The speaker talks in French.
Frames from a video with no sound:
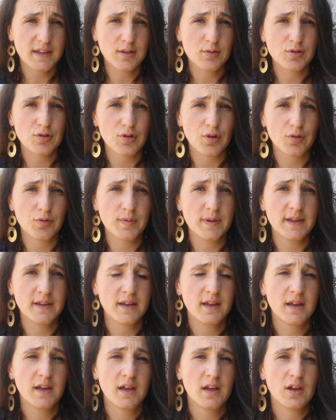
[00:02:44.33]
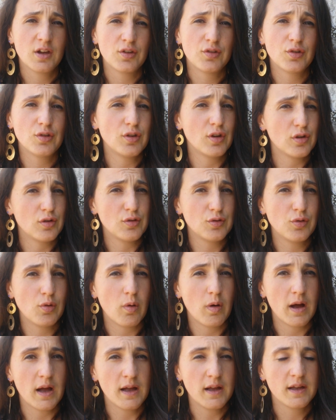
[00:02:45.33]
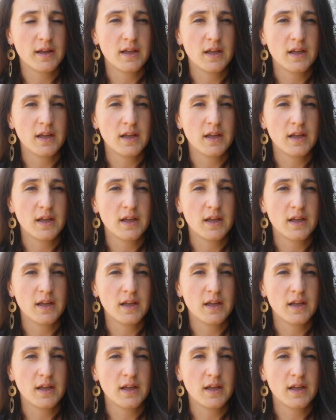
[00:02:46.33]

qui aujourd'hui se donnent le droit